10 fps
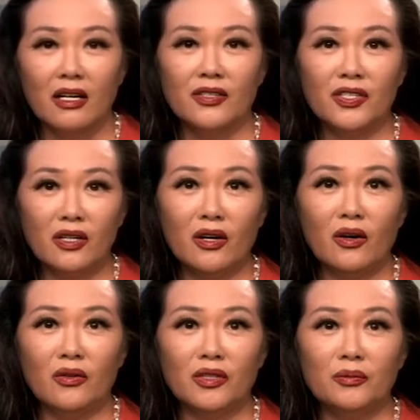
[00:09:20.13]
今
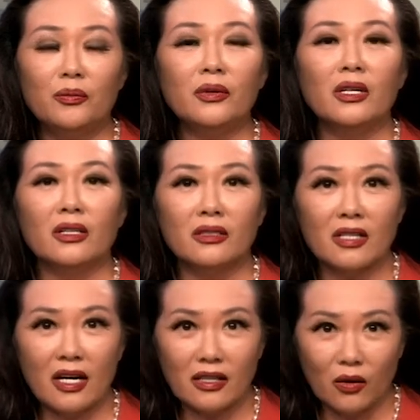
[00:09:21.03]
后您不能
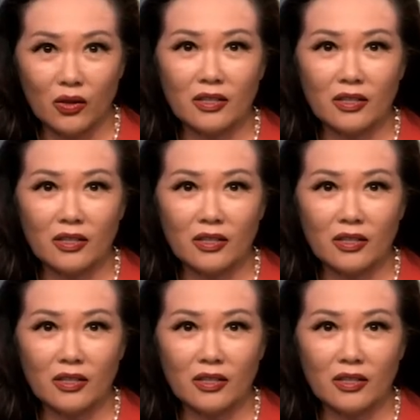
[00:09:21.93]
再到我